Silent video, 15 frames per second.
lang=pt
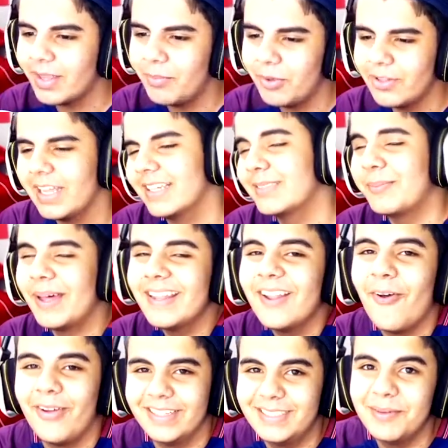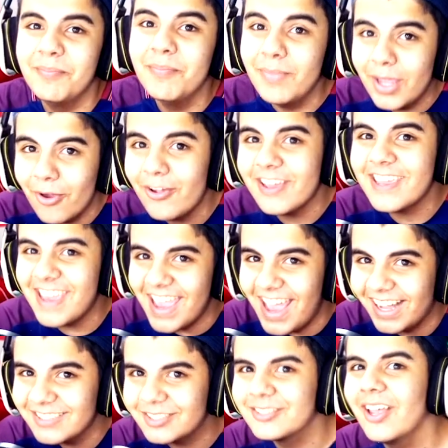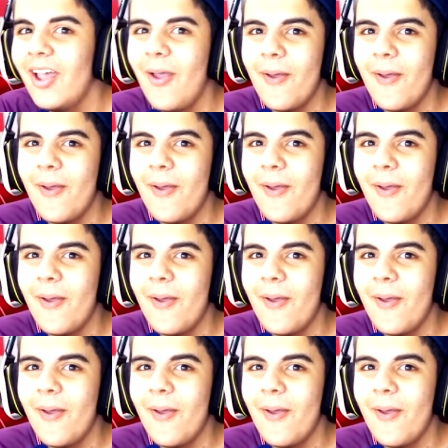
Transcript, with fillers: mil likes, mas não, é de 1.500